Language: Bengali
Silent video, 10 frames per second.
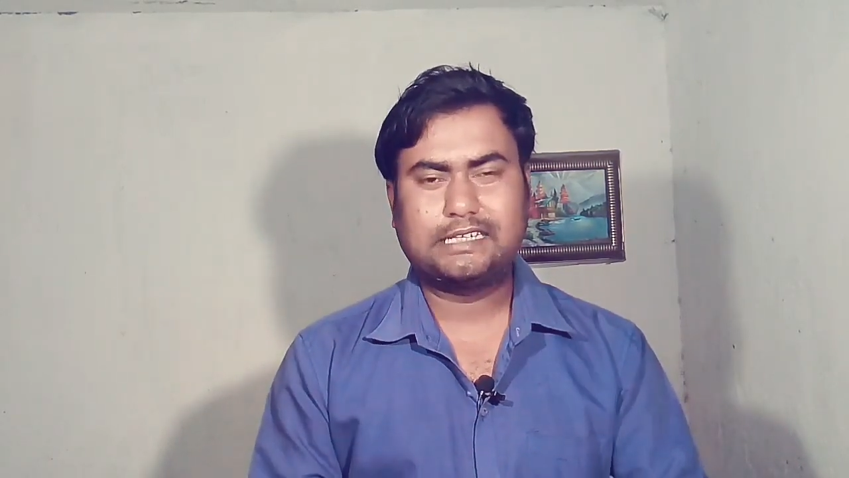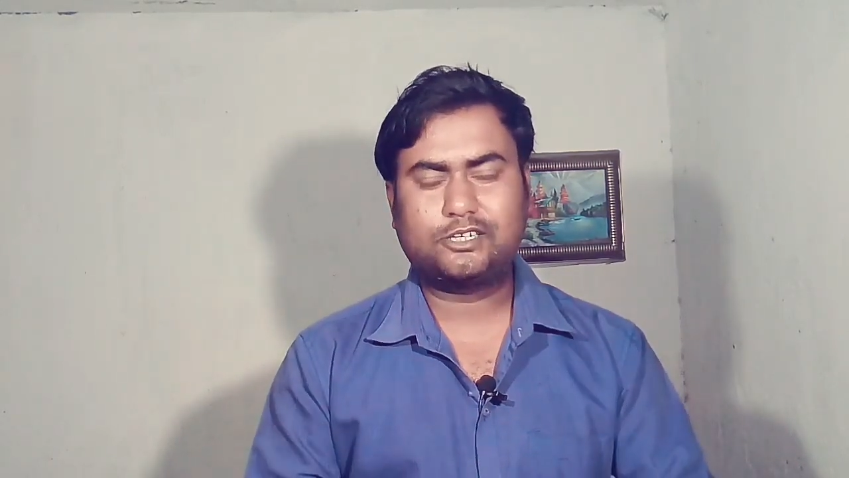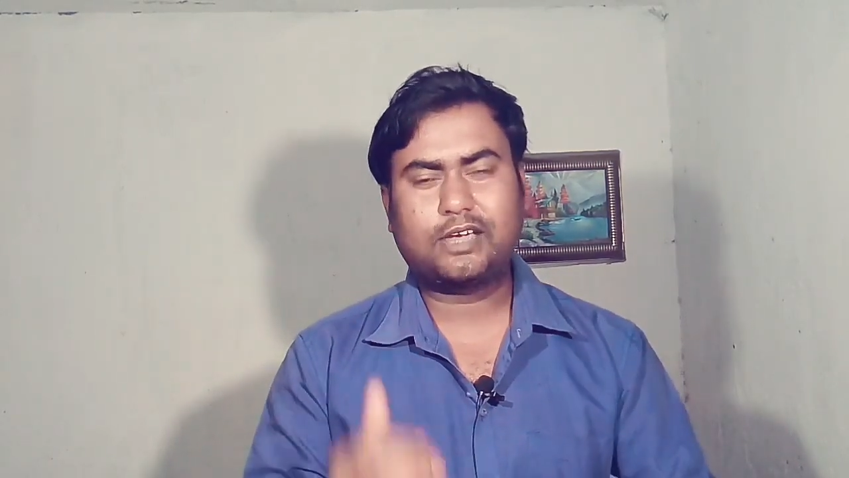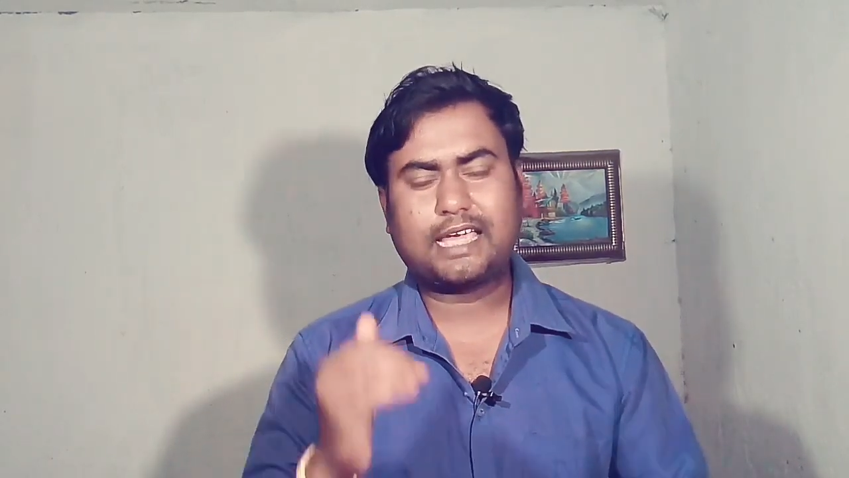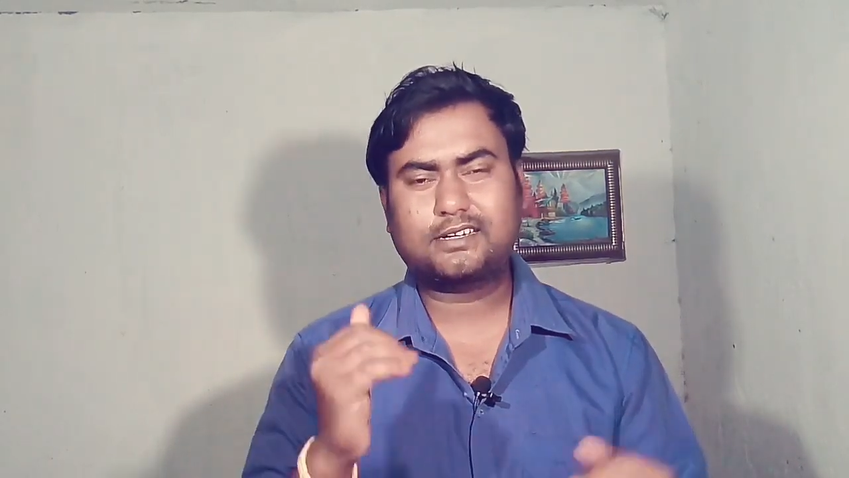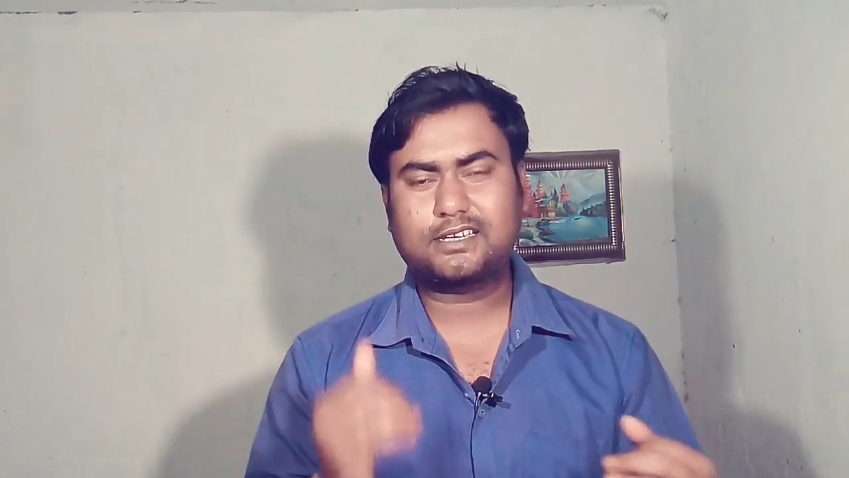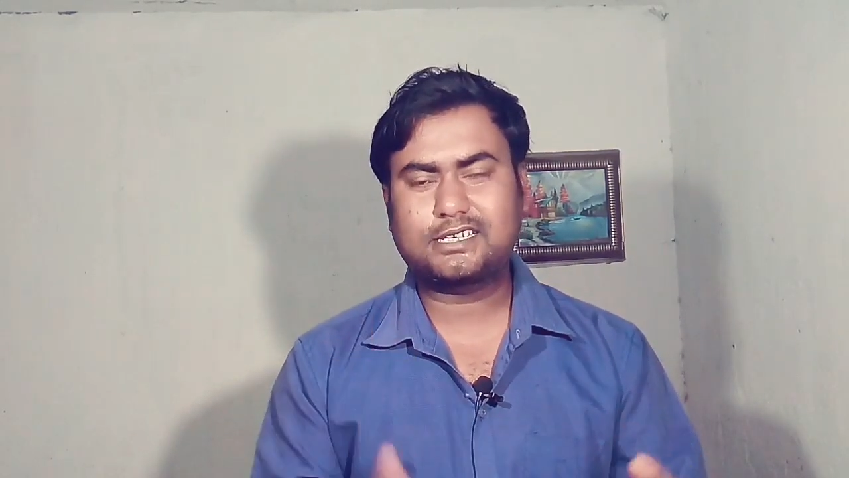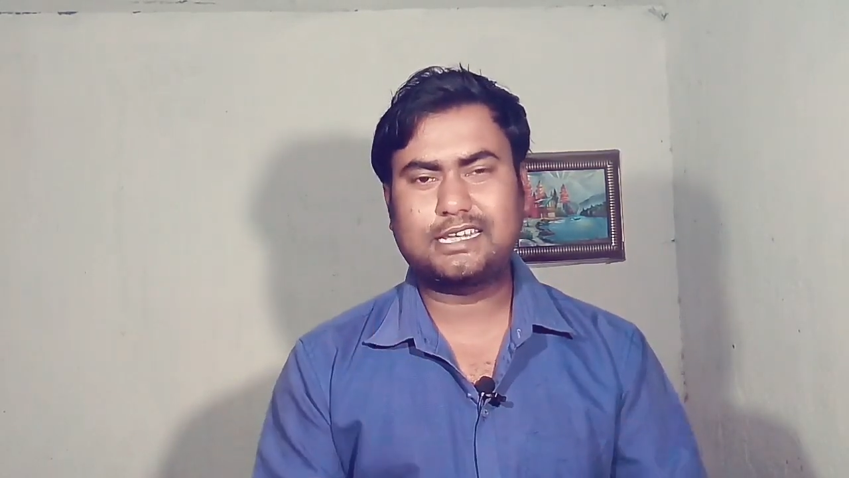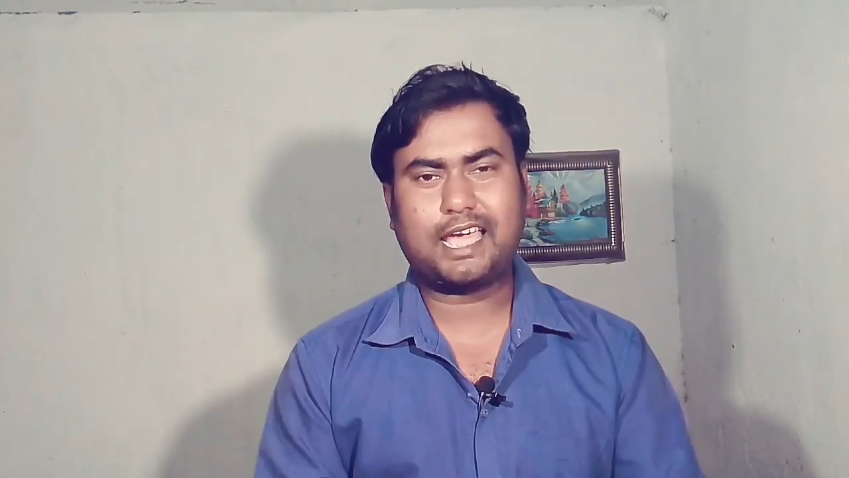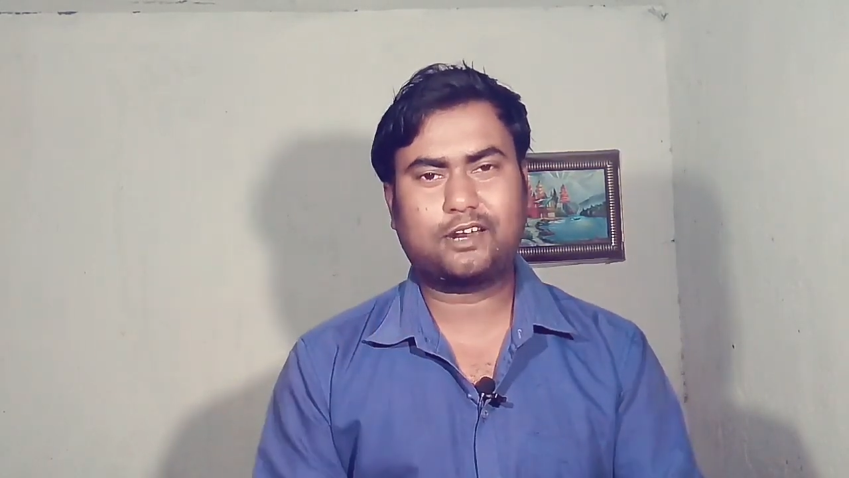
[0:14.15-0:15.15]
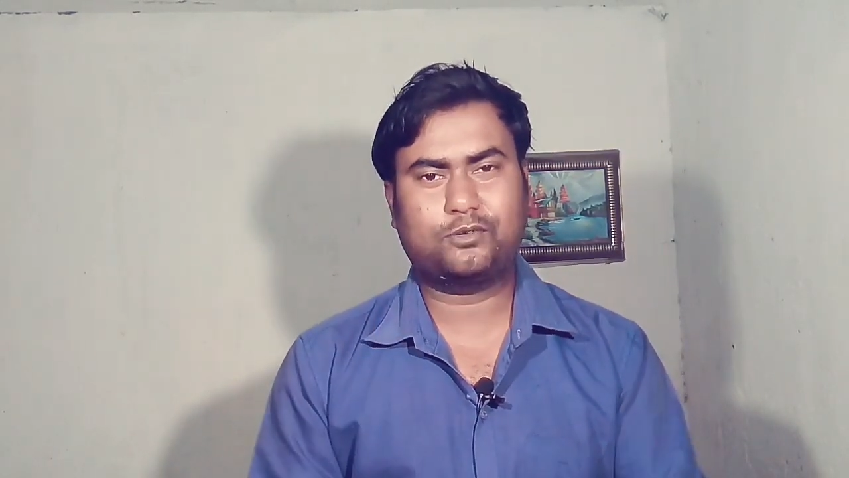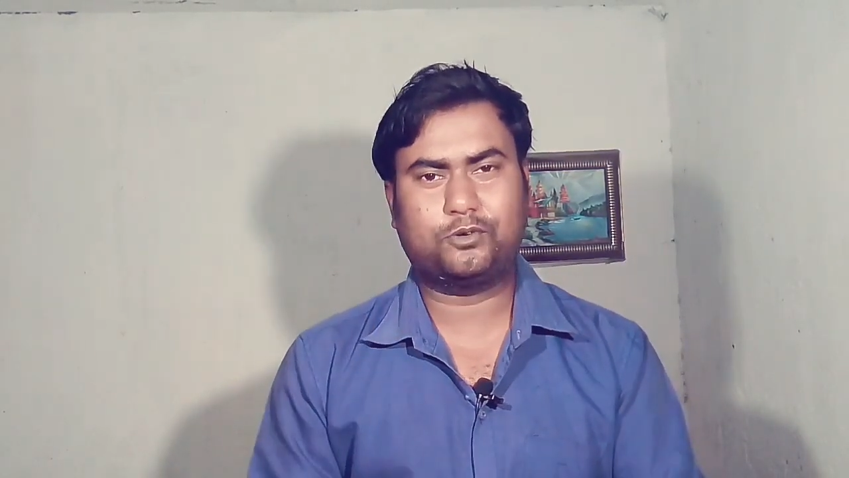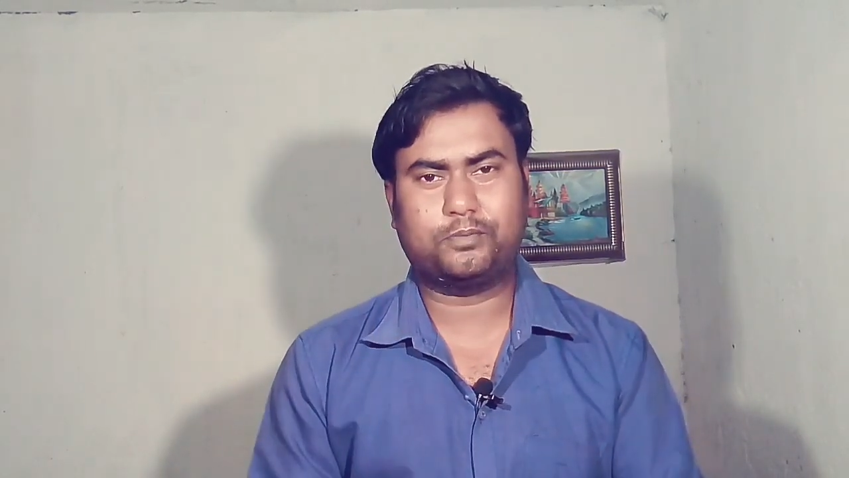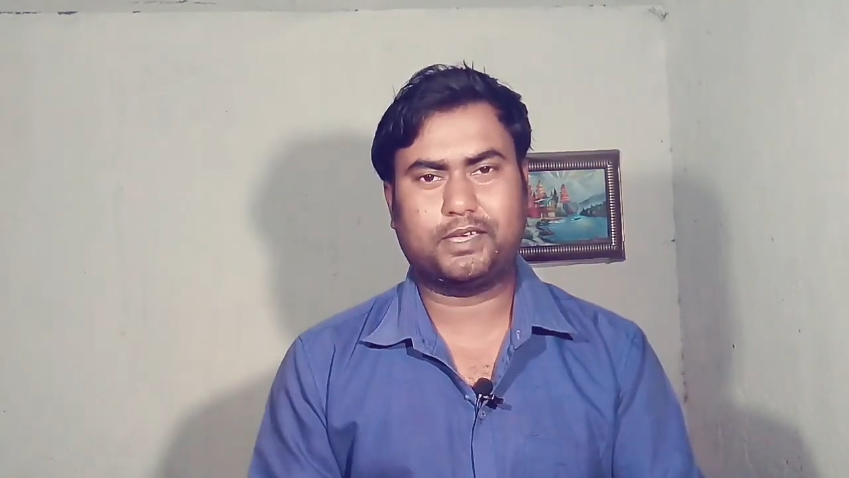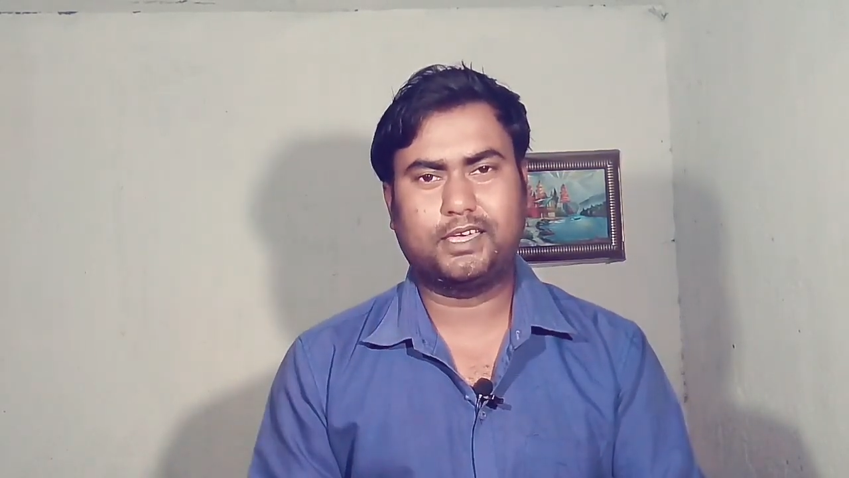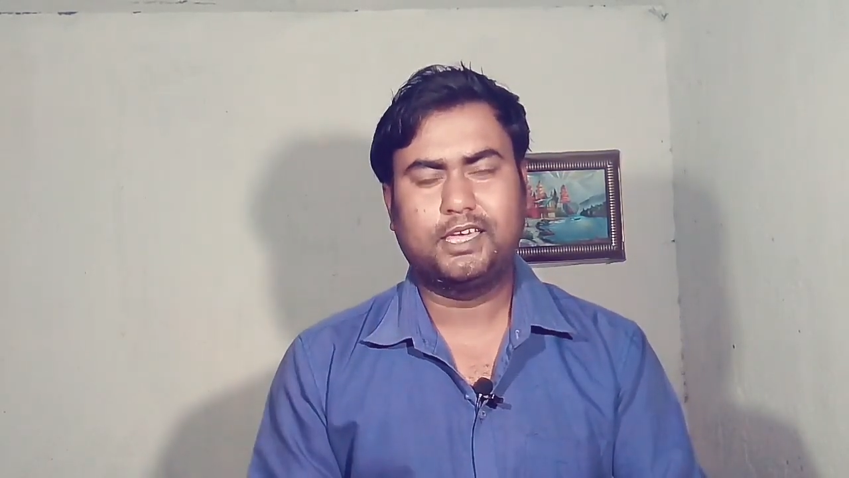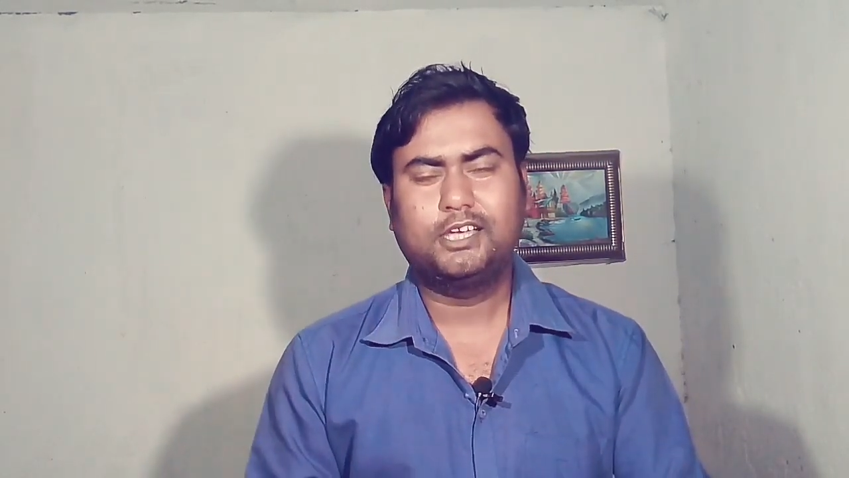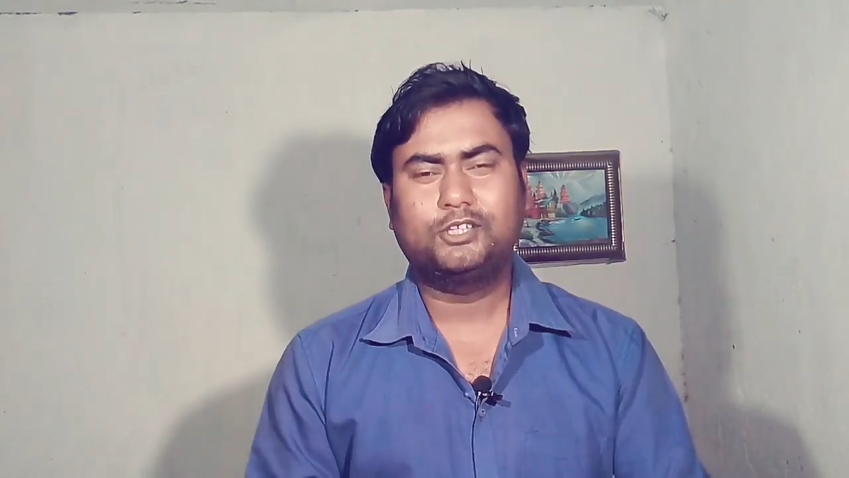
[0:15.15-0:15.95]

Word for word: সেই সঙ্গে একটা শেয়ার করবে